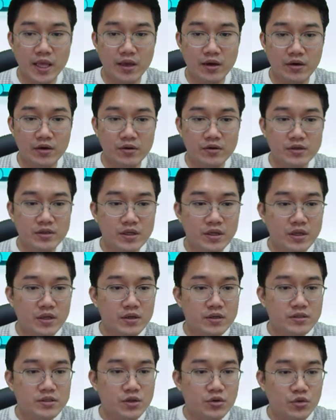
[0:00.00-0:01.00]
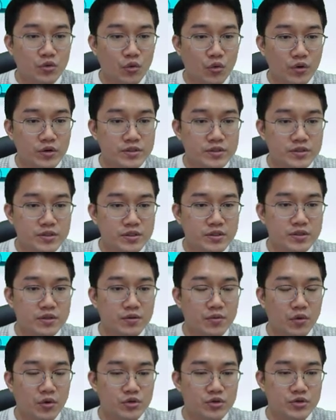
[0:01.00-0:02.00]
돼요 그래서
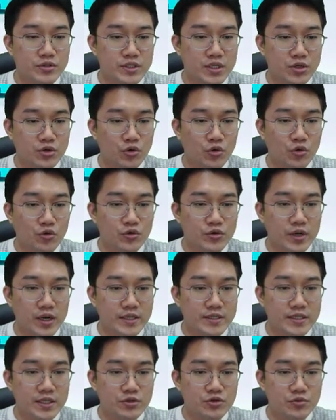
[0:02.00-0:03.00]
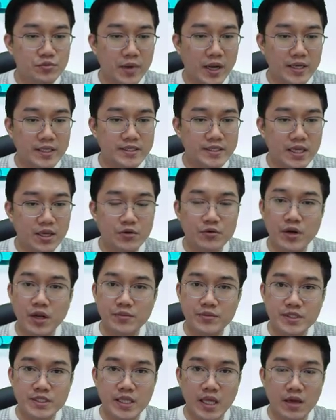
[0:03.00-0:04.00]
요것을 어떤 이제 교육을 할 때 좀 많이 사용을
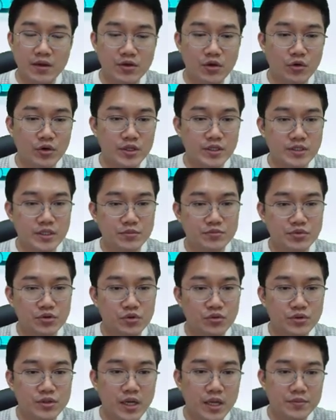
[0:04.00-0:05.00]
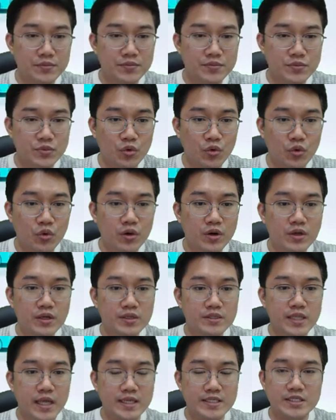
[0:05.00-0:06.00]
합니다 여기는 이제 프로그램도
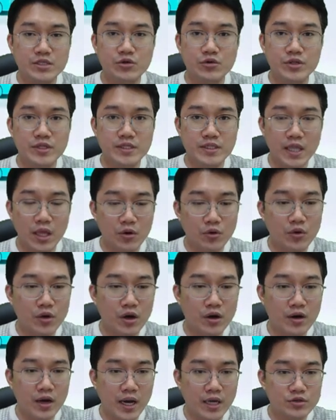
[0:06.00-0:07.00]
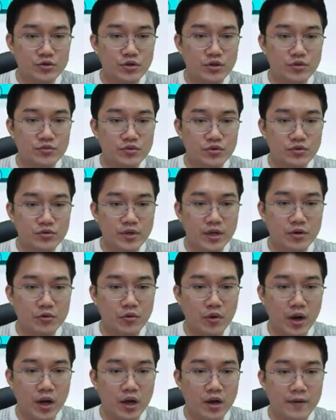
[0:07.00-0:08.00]
다 지원이 되고요 아두이노
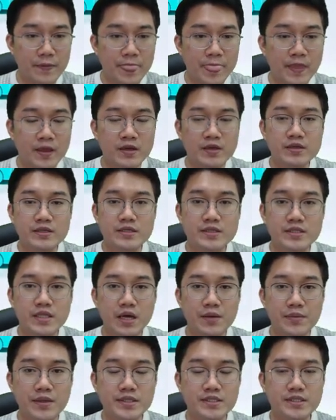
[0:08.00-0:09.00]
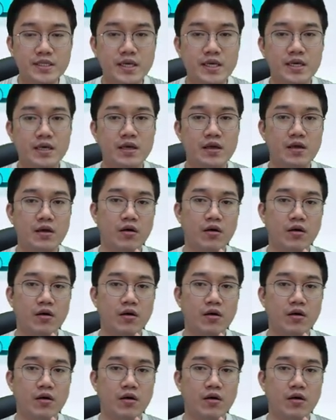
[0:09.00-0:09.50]
프로그램과 그 다음에 이제